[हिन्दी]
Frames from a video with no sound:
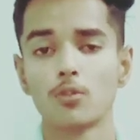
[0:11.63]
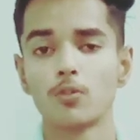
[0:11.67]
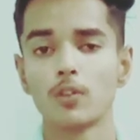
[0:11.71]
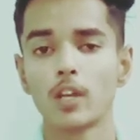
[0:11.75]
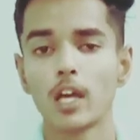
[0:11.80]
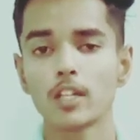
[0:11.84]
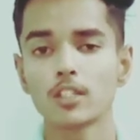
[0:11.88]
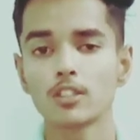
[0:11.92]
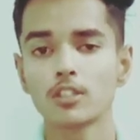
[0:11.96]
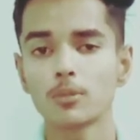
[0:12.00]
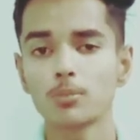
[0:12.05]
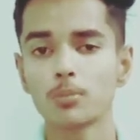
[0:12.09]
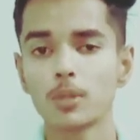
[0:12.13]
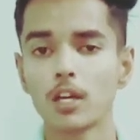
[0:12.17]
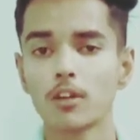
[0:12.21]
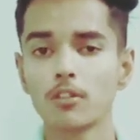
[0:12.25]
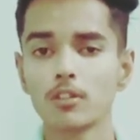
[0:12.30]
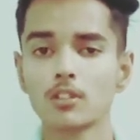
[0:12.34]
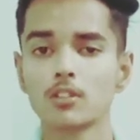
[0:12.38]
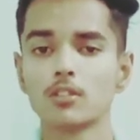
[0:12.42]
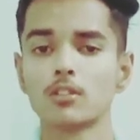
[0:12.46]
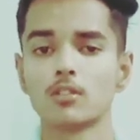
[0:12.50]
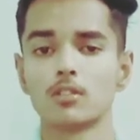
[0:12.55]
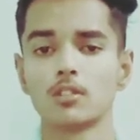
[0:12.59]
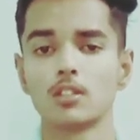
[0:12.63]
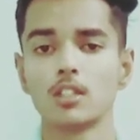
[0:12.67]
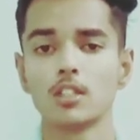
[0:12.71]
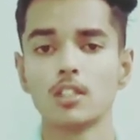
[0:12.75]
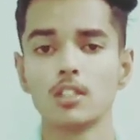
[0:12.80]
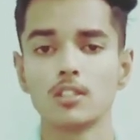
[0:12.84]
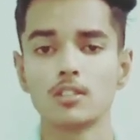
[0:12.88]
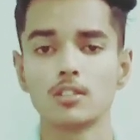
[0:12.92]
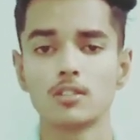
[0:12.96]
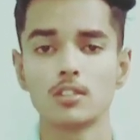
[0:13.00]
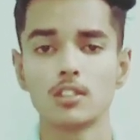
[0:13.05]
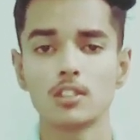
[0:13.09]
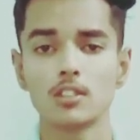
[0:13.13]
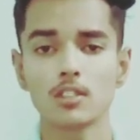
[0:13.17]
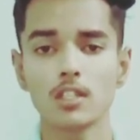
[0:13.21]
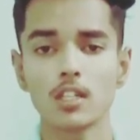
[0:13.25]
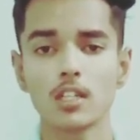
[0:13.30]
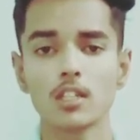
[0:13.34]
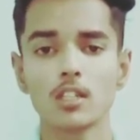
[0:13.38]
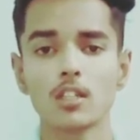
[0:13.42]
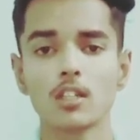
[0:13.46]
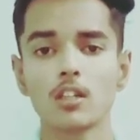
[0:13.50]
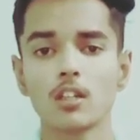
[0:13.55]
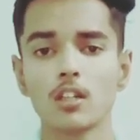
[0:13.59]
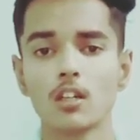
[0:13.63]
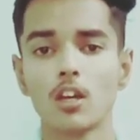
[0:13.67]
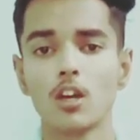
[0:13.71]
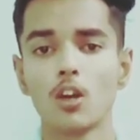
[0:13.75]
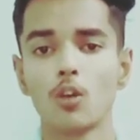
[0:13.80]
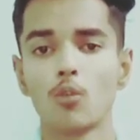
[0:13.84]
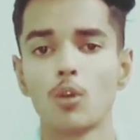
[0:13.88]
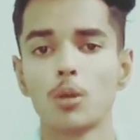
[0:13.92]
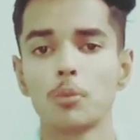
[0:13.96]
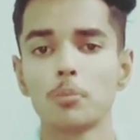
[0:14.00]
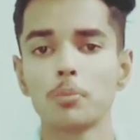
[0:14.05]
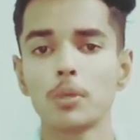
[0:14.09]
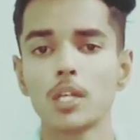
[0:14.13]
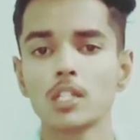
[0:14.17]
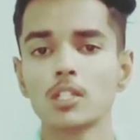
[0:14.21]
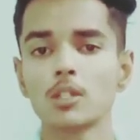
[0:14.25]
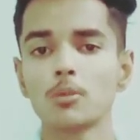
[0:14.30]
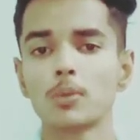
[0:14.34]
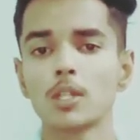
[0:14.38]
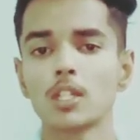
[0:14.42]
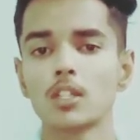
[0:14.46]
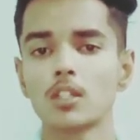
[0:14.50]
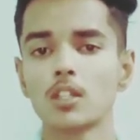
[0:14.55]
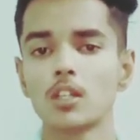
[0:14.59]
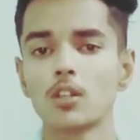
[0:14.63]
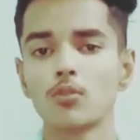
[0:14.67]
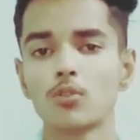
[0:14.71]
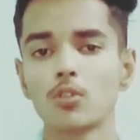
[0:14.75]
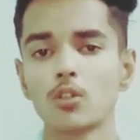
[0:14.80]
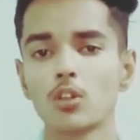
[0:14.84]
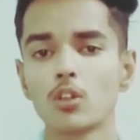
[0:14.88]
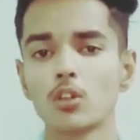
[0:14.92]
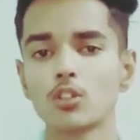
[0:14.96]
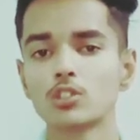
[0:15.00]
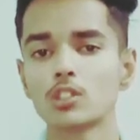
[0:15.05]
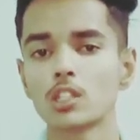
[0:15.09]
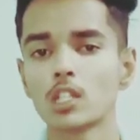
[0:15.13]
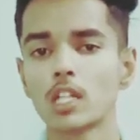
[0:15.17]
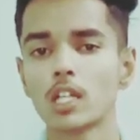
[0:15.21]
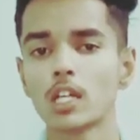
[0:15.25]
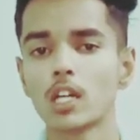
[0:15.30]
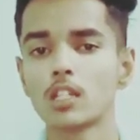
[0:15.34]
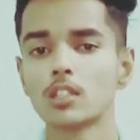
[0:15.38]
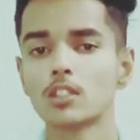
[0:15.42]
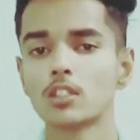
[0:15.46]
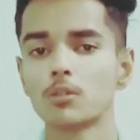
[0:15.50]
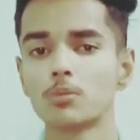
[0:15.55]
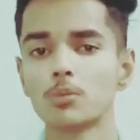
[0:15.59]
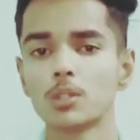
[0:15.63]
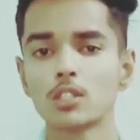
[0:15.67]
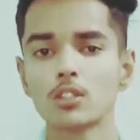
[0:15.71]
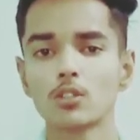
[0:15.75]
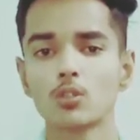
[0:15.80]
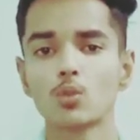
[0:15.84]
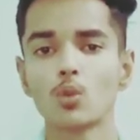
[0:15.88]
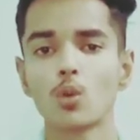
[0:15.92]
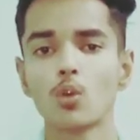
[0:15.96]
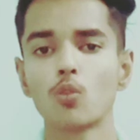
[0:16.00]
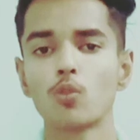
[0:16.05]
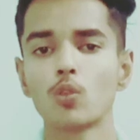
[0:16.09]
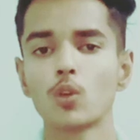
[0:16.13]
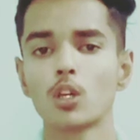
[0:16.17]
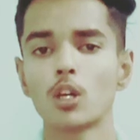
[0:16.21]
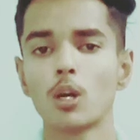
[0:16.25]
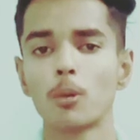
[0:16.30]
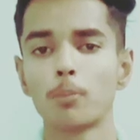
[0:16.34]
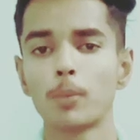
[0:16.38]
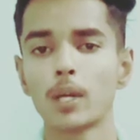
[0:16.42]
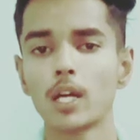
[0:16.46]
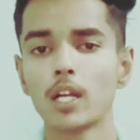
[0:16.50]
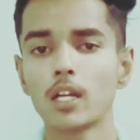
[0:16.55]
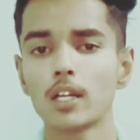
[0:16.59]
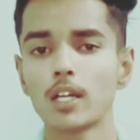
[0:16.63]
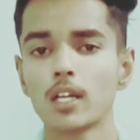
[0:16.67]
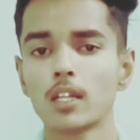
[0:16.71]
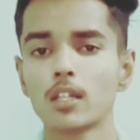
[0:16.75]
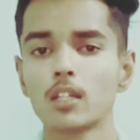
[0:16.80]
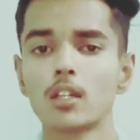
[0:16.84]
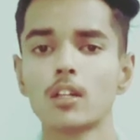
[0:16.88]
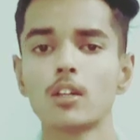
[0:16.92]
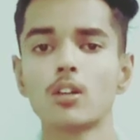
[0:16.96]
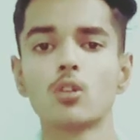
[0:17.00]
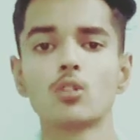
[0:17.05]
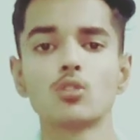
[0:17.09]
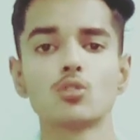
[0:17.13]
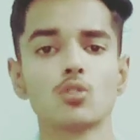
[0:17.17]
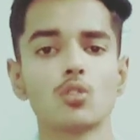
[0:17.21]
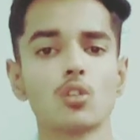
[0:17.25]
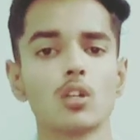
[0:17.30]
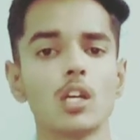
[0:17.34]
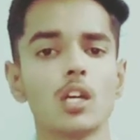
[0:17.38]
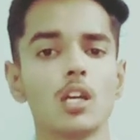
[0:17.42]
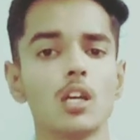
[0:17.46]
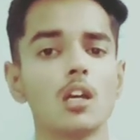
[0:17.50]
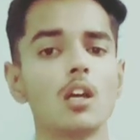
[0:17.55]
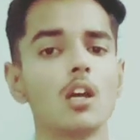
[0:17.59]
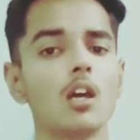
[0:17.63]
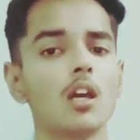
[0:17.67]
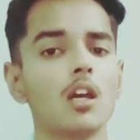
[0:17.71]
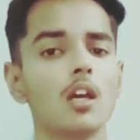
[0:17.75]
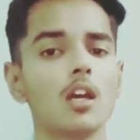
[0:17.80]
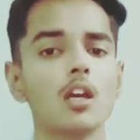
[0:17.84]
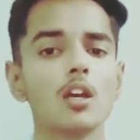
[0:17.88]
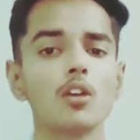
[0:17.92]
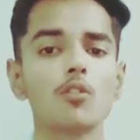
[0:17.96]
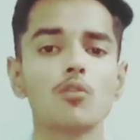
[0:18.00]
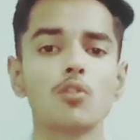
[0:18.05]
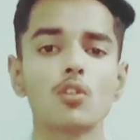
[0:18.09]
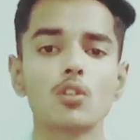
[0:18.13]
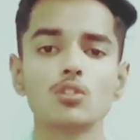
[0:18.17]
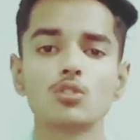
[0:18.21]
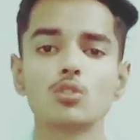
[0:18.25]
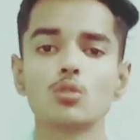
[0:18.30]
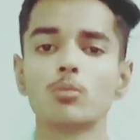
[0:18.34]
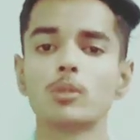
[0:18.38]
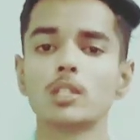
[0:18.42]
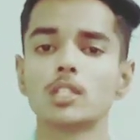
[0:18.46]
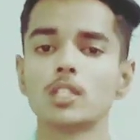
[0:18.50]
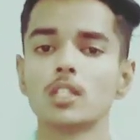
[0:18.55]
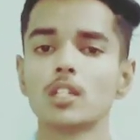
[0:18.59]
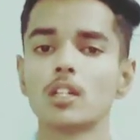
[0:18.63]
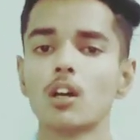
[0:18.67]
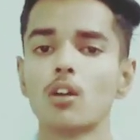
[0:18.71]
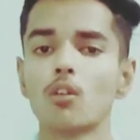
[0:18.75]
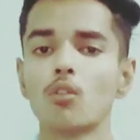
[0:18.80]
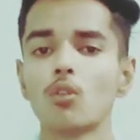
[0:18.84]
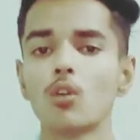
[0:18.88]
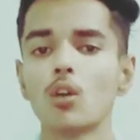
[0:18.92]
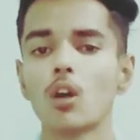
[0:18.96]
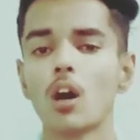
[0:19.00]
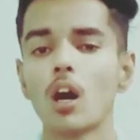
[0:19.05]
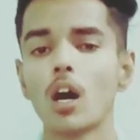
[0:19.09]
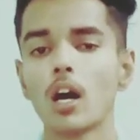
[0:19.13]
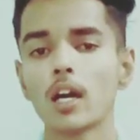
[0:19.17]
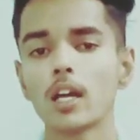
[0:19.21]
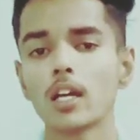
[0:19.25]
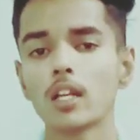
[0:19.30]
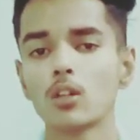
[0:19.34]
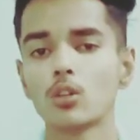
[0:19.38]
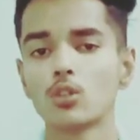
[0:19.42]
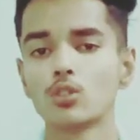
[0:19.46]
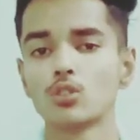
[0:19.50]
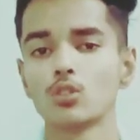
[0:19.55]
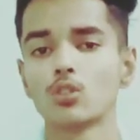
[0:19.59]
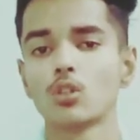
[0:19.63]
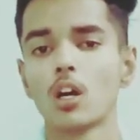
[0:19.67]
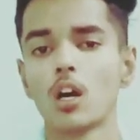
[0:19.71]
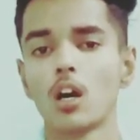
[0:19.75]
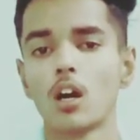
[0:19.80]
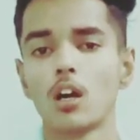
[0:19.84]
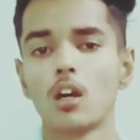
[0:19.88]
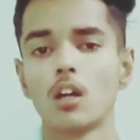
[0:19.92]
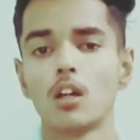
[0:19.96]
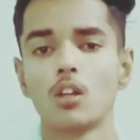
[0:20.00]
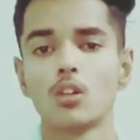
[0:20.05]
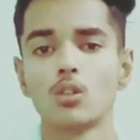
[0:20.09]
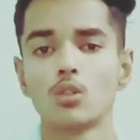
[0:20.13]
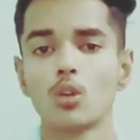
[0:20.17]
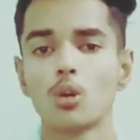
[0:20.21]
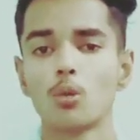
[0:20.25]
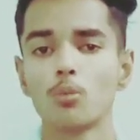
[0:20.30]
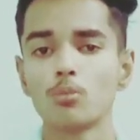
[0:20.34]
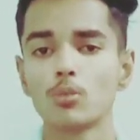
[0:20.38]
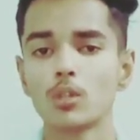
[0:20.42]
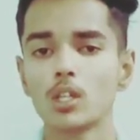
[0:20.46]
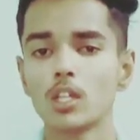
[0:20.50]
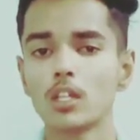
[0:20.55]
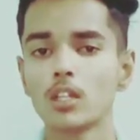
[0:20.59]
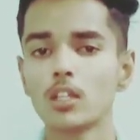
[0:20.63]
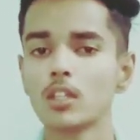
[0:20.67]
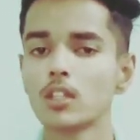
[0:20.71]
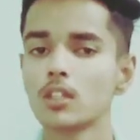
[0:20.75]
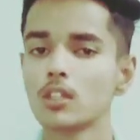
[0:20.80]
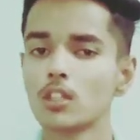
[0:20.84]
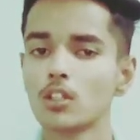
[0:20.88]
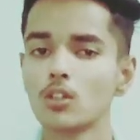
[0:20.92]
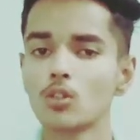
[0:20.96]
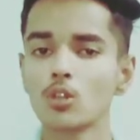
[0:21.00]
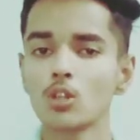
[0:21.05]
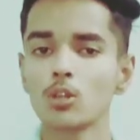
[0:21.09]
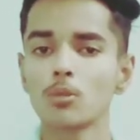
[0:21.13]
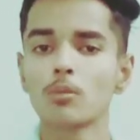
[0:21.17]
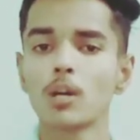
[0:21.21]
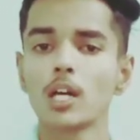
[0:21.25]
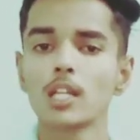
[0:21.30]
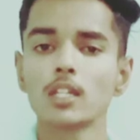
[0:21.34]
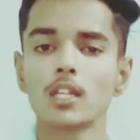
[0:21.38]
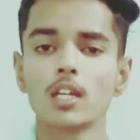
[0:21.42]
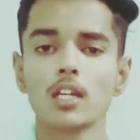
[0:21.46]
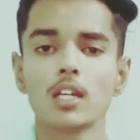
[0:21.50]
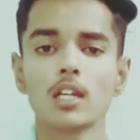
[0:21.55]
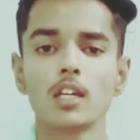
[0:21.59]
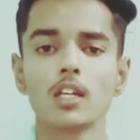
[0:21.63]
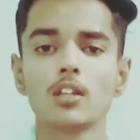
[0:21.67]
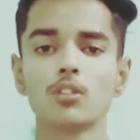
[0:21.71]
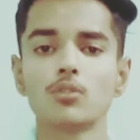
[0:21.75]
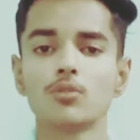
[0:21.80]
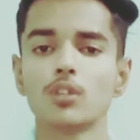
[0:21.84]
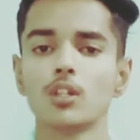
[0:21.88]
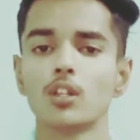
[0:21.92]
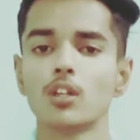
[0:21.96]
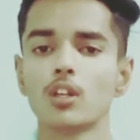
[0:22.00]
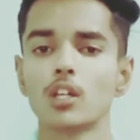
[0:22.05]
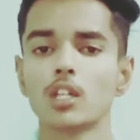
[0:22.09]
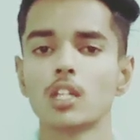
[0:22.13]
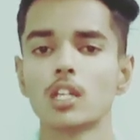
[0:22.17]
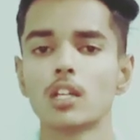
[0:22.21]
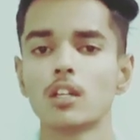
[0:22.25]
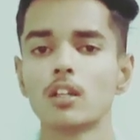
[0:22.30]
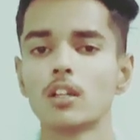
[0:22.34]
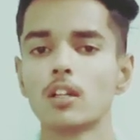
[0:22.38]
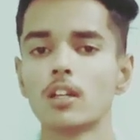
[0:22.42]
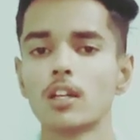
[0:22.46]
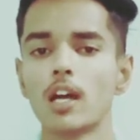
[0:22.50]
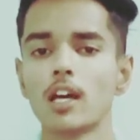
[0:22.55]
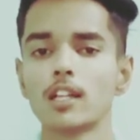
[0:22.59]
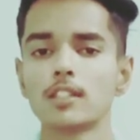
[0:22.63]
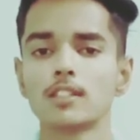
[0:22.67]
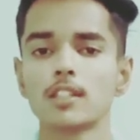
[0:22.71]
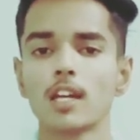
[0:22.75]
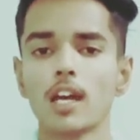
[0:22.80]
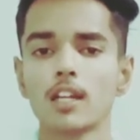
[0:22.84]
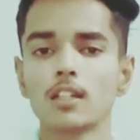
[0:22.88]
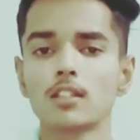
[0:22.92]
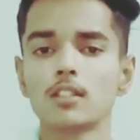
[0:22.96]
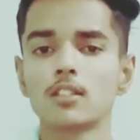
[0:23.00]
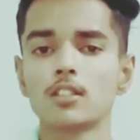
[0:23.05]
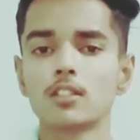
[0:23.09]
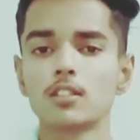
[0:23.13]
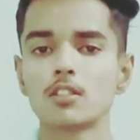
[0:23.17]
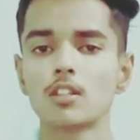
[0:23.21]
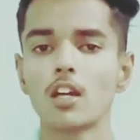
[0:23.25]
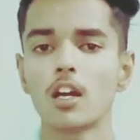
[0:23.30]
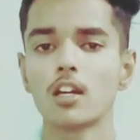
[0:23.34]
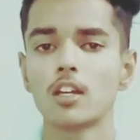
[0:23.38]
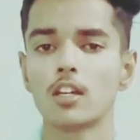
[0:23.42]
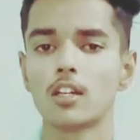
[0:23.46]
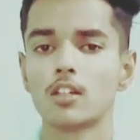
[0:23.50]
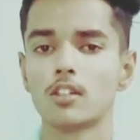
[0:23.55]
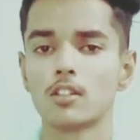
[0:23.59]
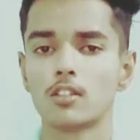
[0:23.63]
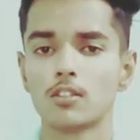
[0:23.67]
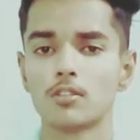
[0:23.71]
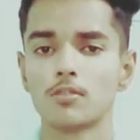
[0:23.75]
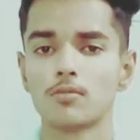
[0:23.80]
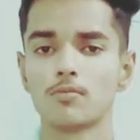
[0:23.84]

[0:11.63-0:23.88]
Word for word: फ्लैगशिप लेवल सीरीज़ जिसके अंदर वन प्लस अपने तीन फ़ोन लॉन्च करेगा जिनमें से दो फ़ोन अप्रैल के अंदर लॉन्च होंगे एक फ़ोन जो बचेगा वो आगे लॉन्च होगा तो हम इन्हीं तीनों की बात करेंगे इस वीडियो के अंदर लेट्स गेट स्टार्टेड